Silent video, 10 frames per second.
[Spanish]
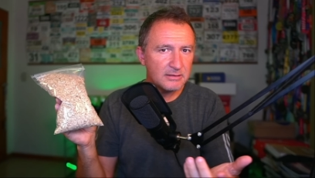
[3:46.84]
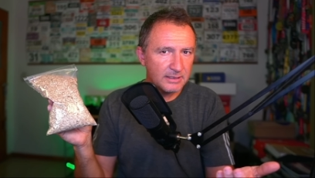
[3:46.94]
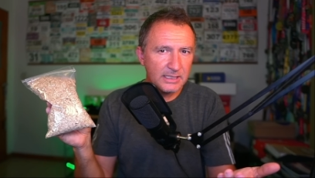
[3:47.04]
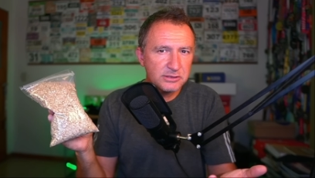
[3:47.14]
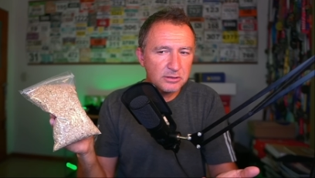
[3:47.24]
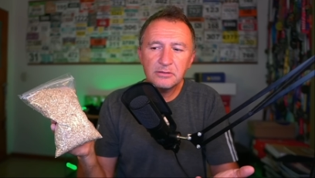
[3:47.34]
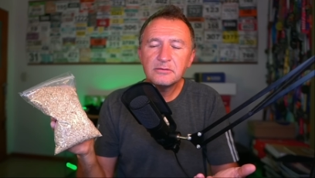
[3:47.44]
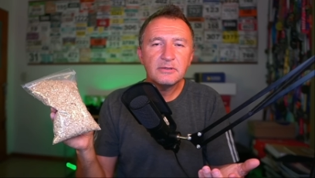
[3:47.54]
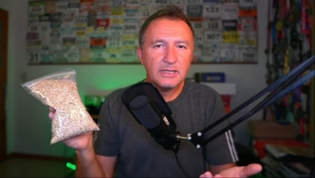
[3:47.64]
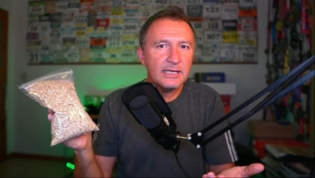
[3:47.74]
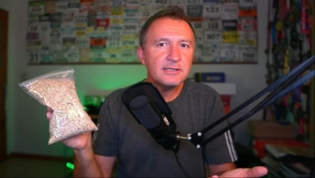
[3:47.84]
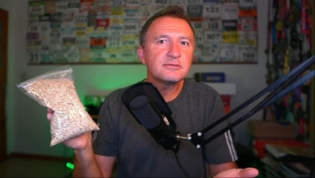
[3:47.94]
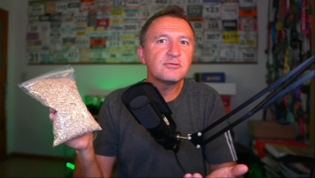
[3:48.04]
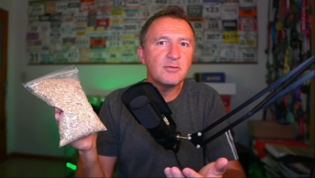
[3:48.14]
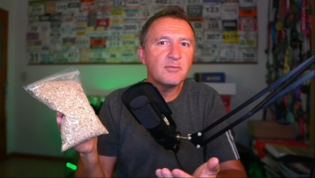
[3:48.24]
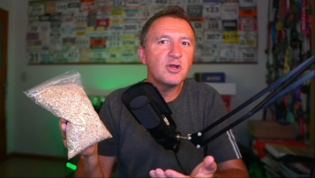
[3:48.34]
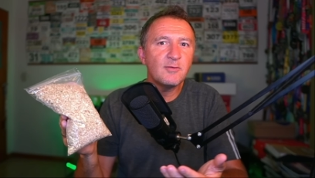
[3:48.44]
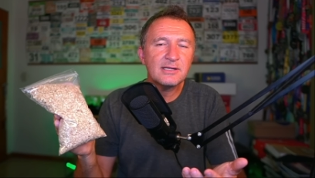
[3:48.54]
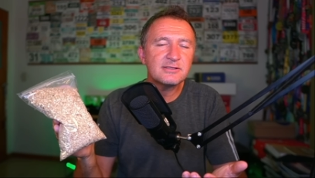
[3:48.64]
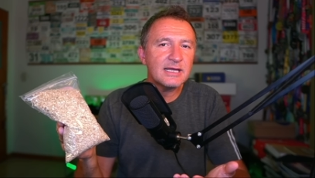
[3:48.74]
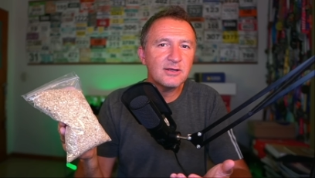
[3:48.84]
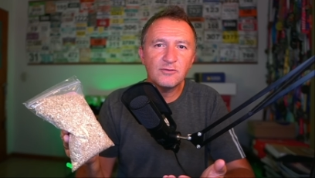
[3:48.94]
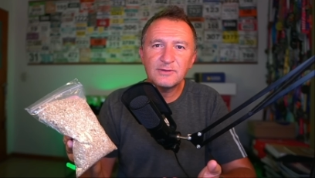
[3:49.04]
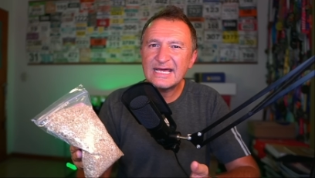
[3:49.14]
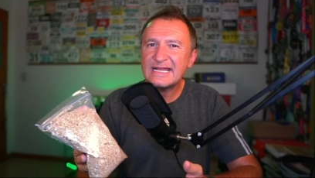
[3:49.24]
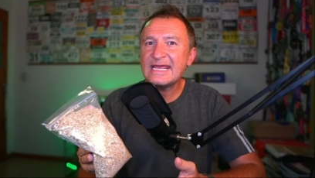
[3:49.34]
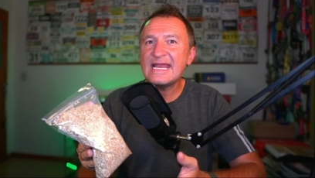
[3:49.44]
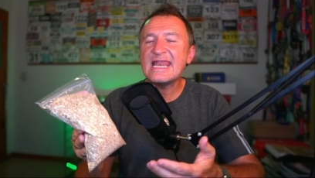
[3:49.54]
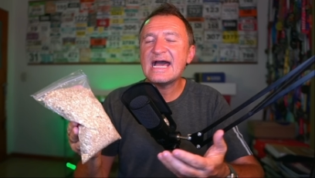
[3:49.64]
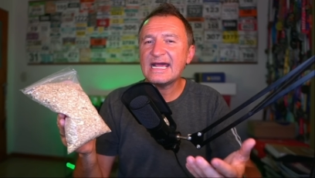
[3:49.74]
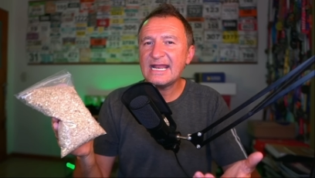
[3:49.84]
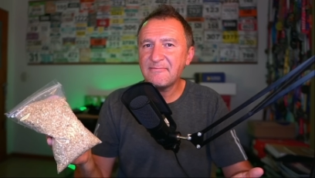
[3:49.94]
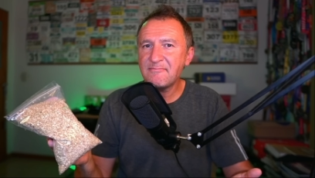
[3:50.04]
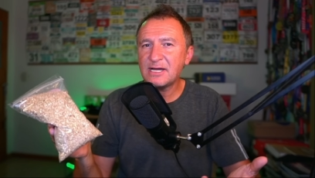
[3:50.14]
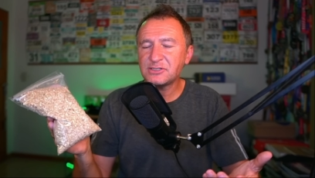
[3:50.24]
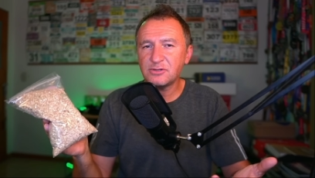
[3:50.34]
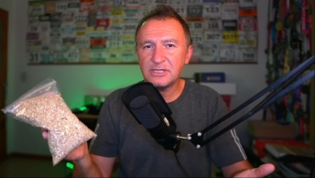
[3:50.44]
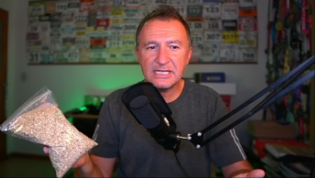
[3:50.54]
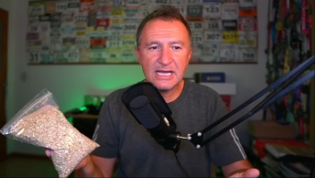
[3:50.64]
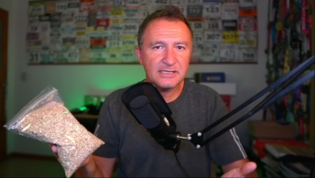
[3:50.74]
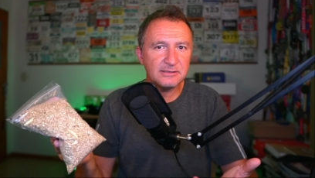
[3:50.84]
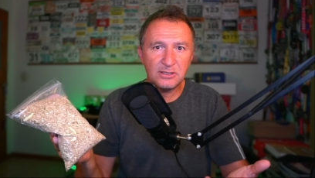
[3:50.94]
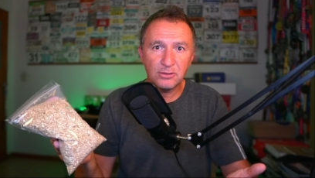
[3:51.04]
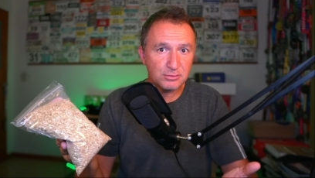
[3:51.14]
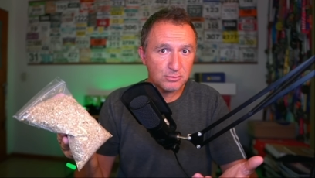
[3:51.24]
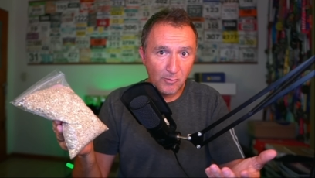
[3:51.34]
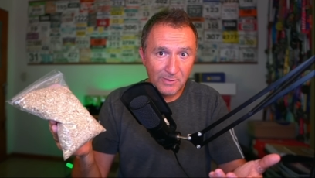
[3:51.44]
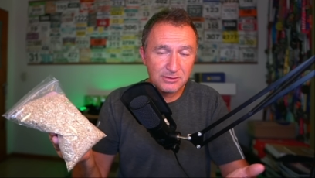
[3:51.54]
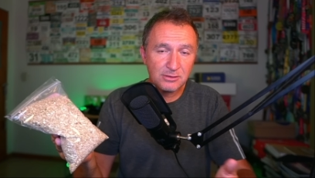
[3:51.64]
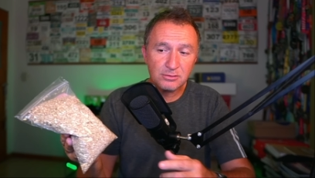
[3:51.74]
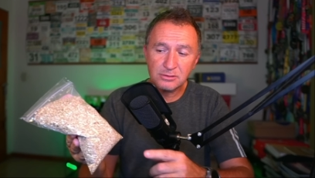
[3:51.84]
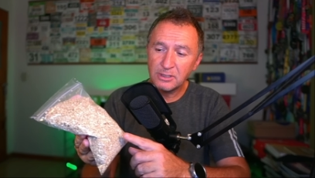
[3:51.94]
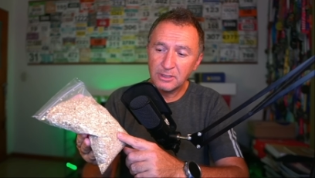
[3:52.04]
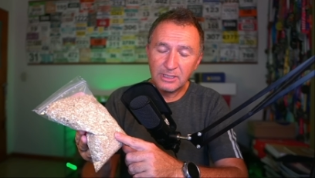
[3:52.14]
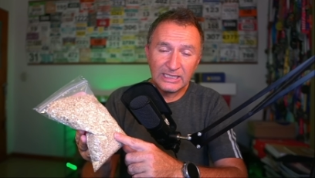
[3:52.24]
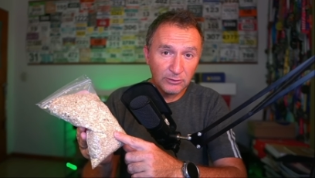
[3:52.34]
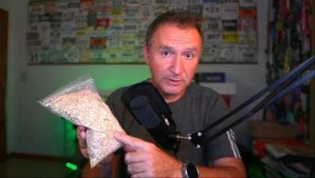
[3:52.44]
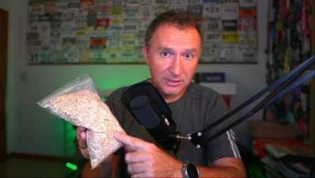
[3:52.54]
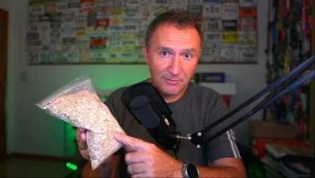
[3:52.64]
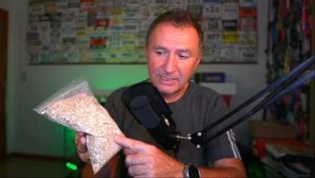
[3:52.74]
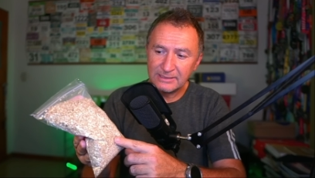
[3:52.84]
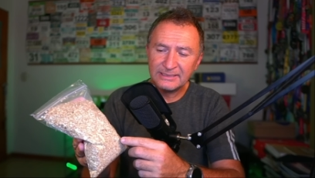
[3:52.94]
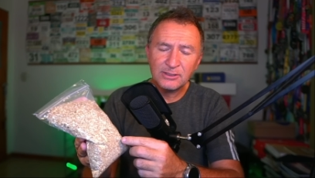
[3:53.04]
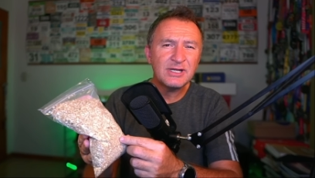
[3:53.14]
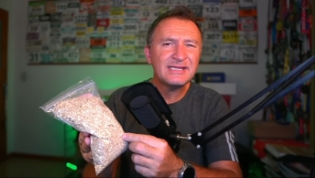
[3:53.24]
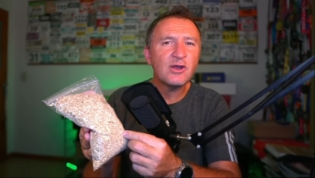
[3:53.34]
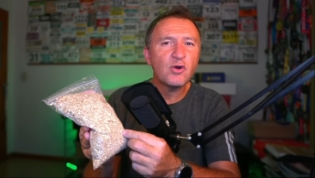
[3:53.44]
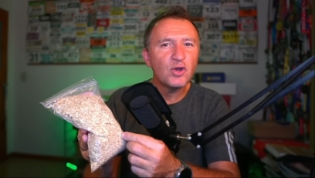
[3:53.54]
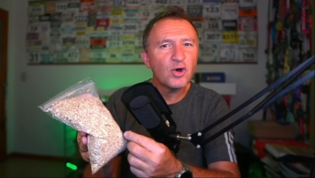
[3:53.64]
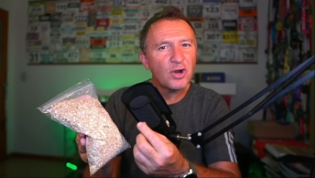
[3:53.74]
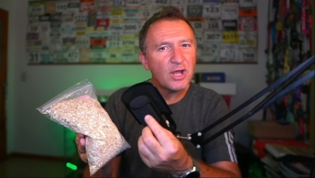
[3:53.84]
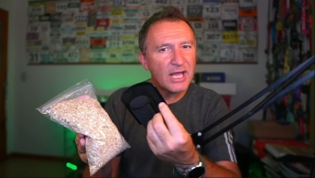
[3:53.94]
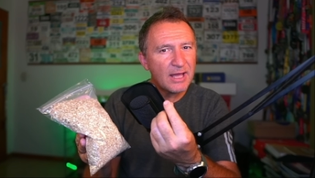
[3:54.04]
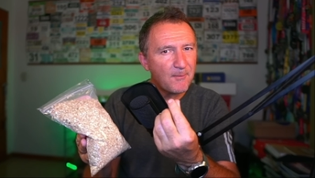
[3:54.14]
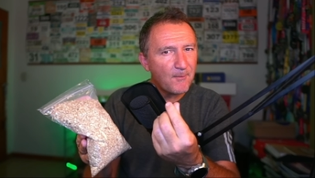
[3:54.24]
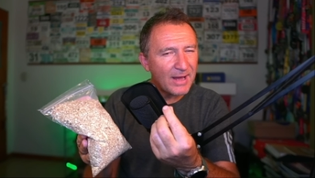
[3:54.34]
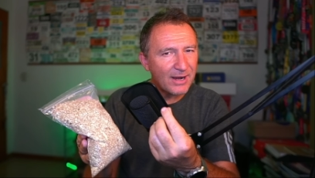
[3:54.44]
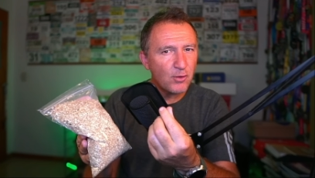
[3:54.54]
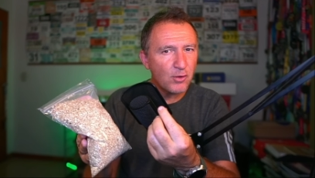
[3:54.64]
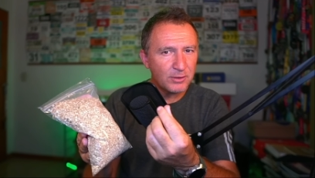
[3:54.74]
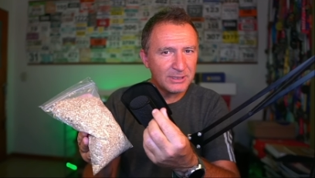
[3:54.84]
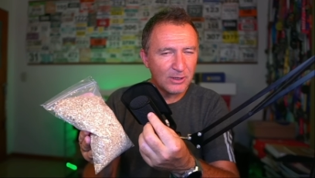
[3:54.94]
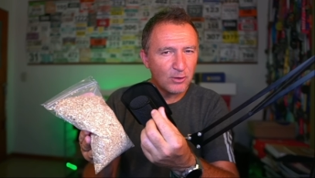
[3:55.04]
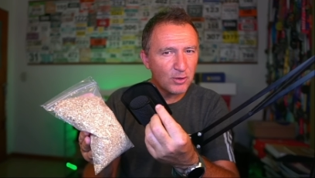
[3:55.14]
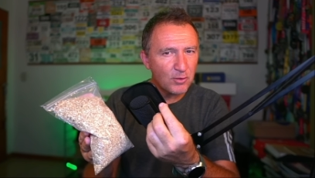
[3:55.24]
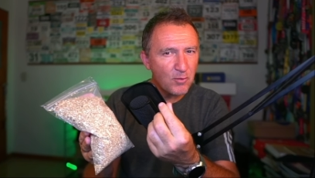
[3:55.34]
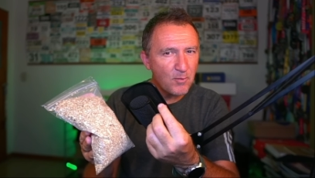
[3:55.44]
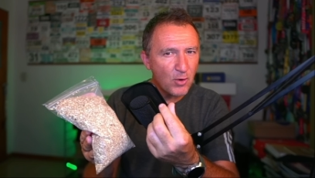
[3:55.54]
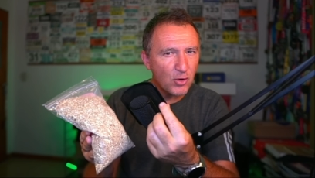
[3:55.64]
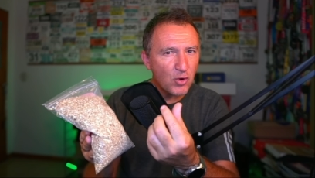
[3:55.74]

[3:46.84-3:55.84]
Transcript: De hecho, es como lo vas a encontrar en la gran mayoría de los comercios en donde se venden, con este color marrón con este color un poco